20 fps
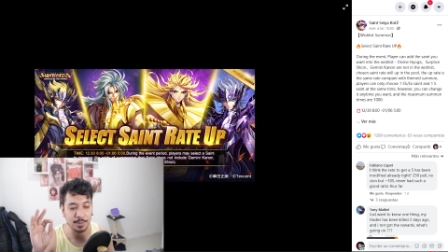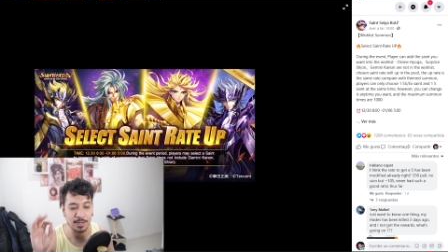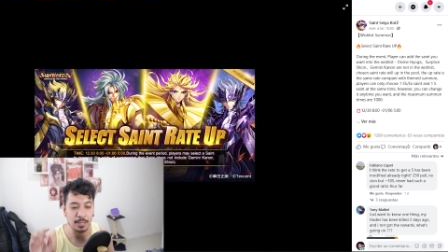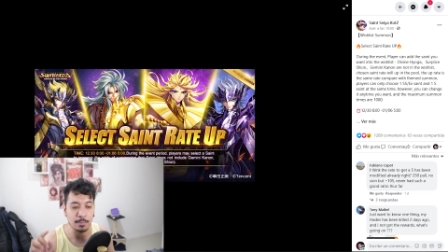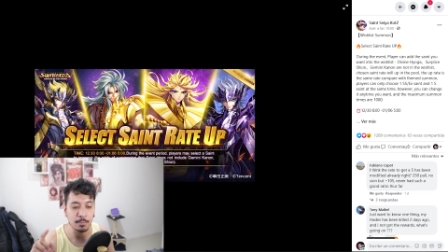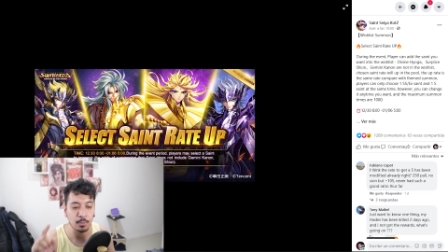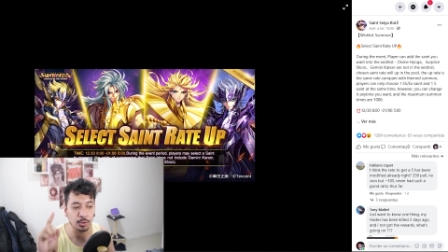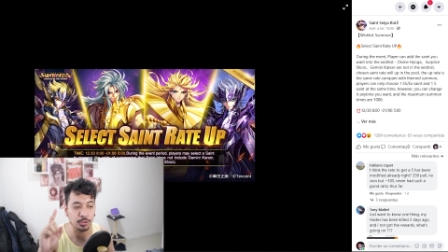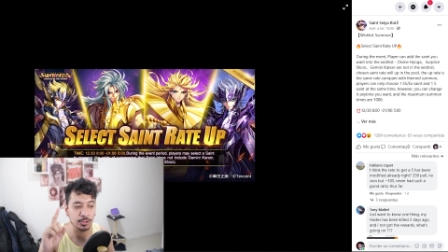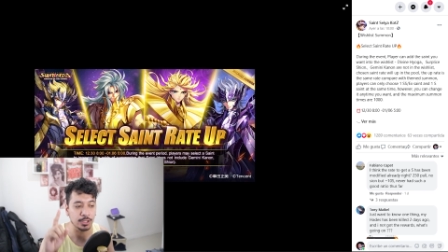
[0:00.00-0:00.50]

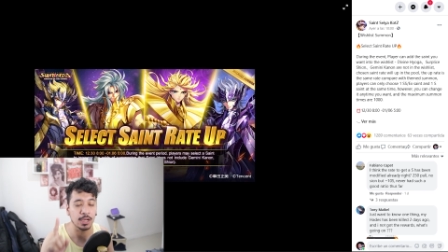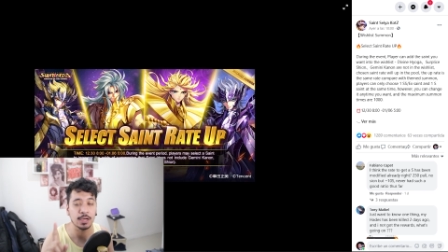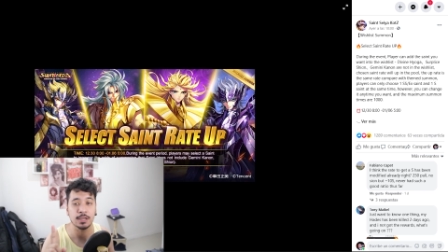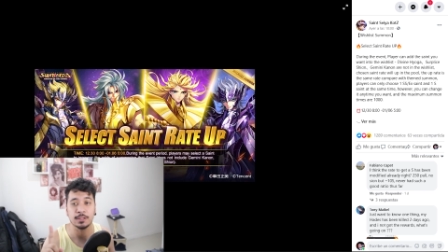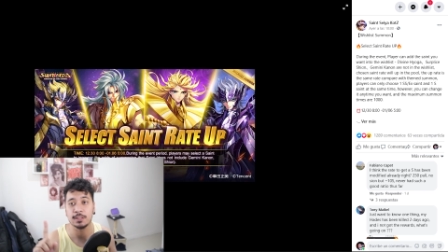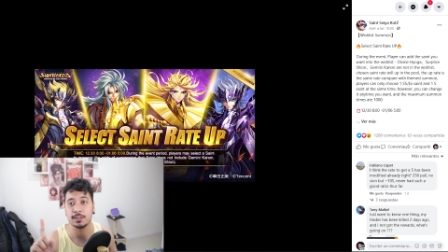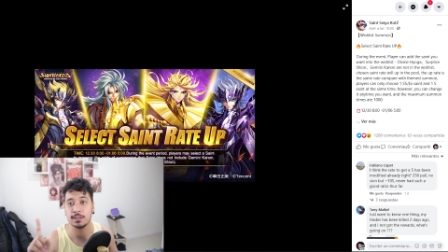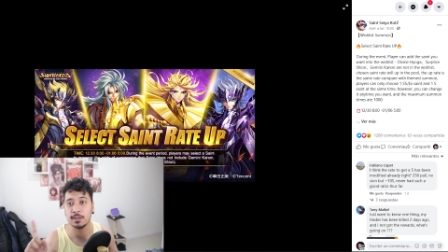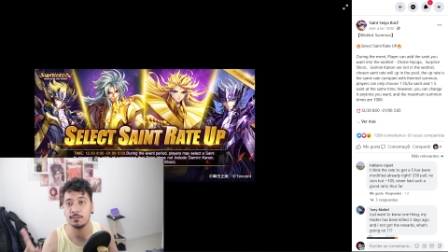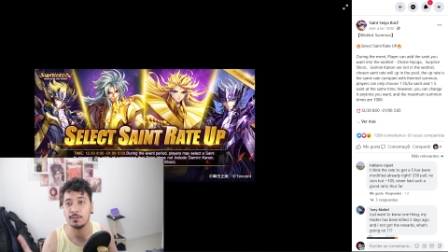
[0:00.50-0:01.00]

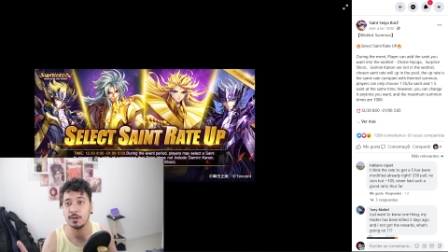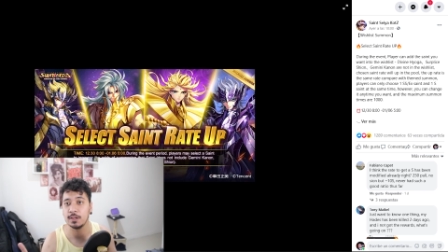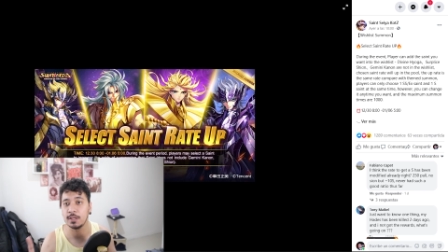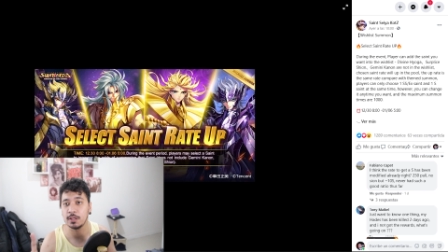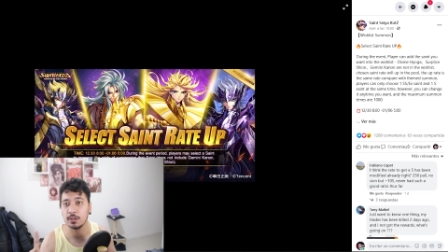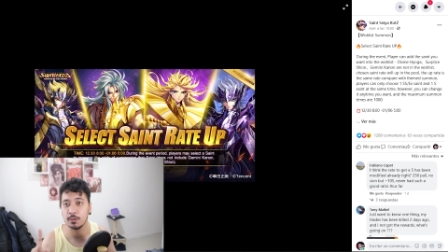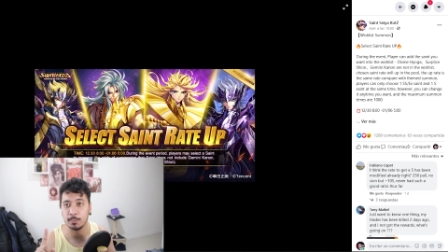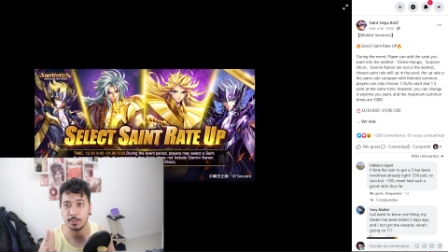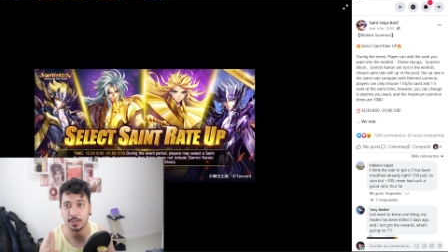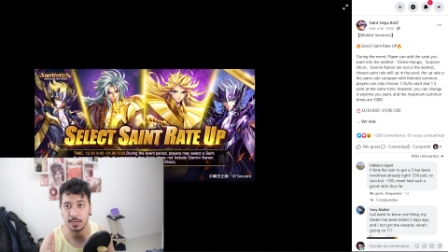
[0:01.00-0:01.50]
primordial que te está
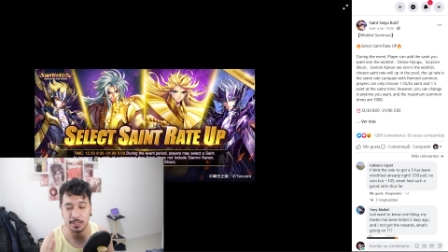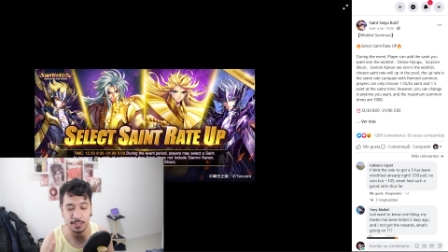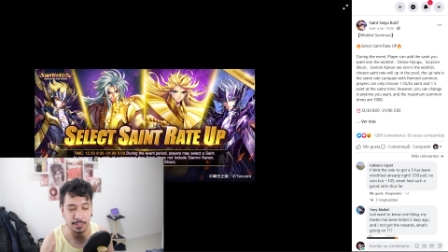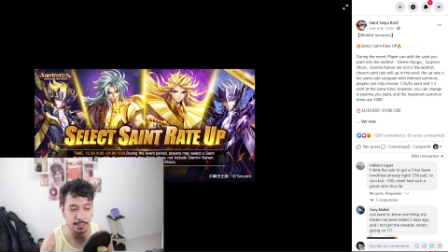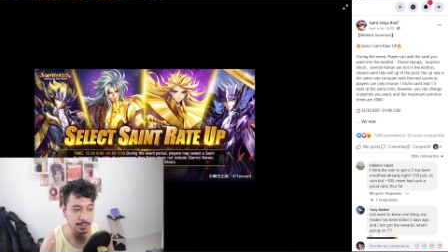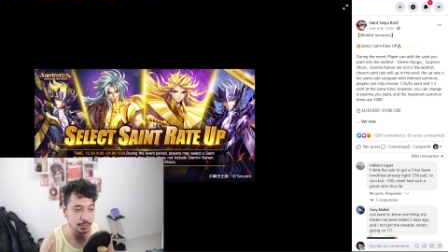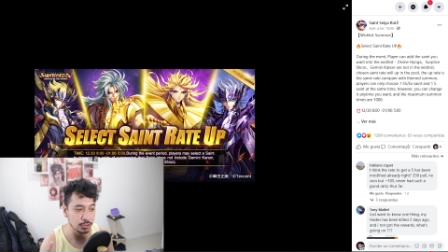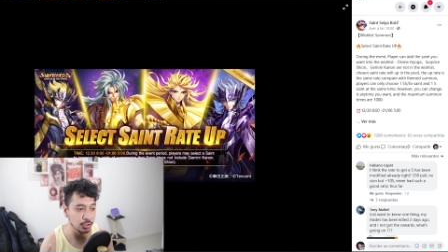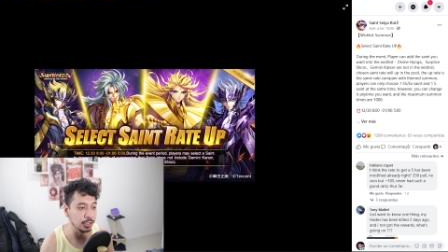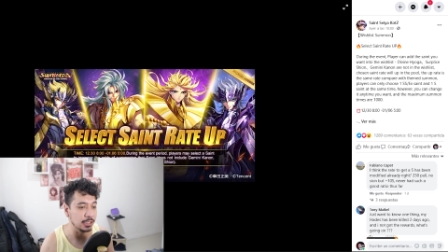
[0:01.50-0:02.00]
faltando para
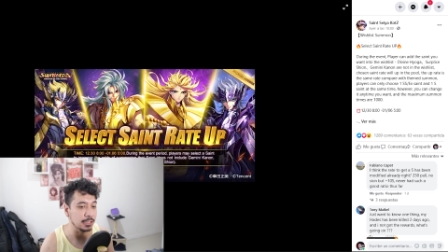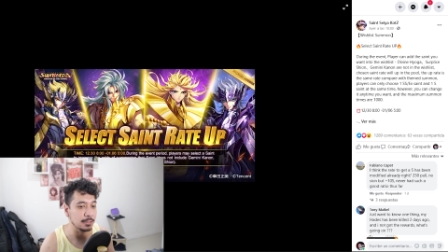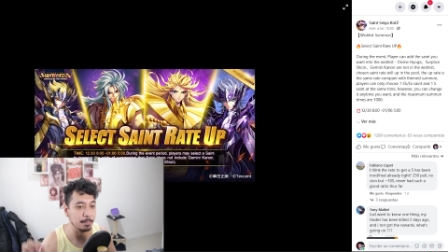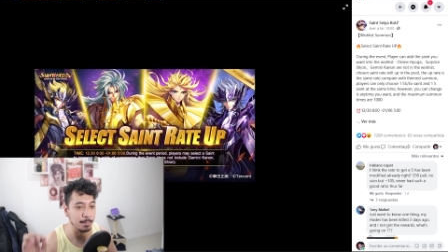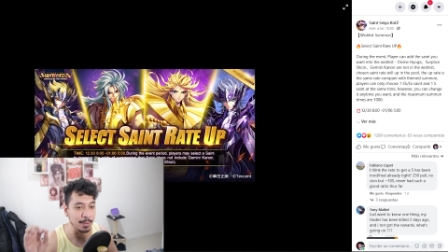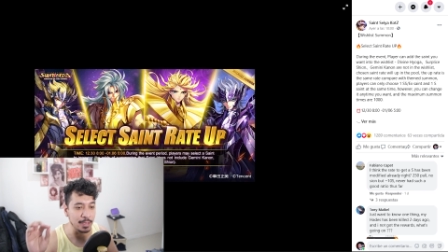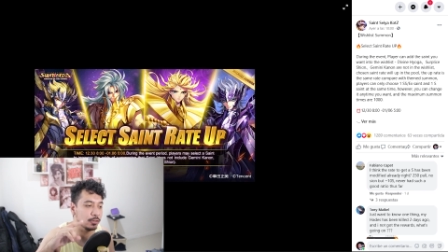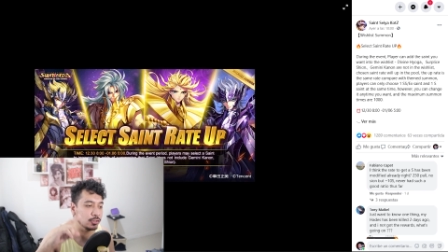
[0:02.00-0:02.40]
alineaciones.